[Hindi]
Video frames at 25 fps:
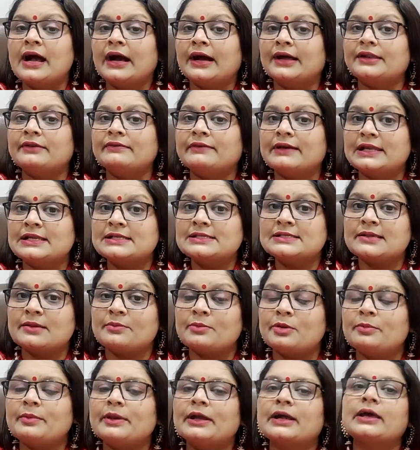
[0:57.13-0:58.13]
आने वाले
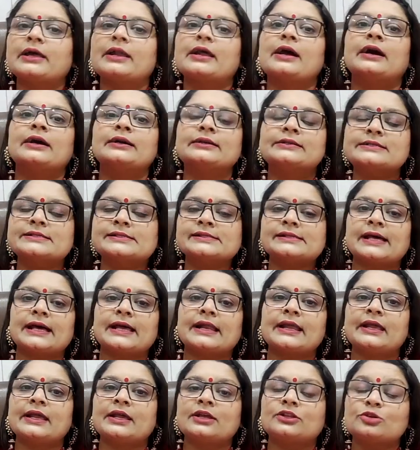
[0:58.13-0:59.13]
समय में अगर हडर्स आ
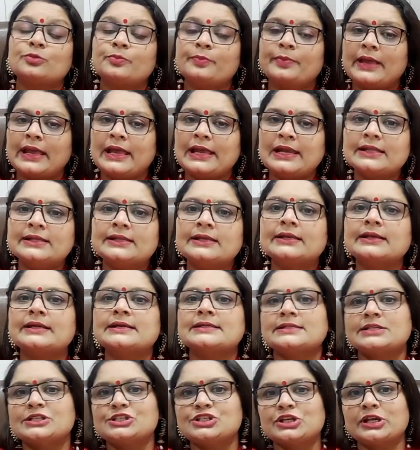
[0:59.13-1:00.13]
रहे हैं तो पहले धन का
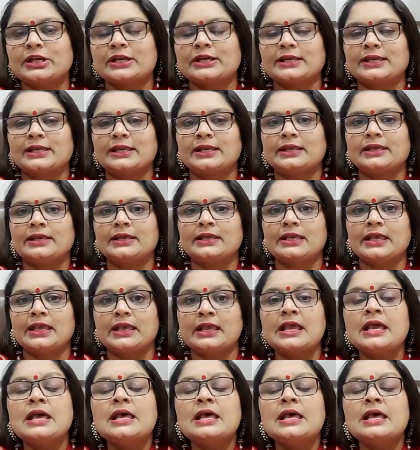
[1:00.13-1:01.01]
संचय करके रखिए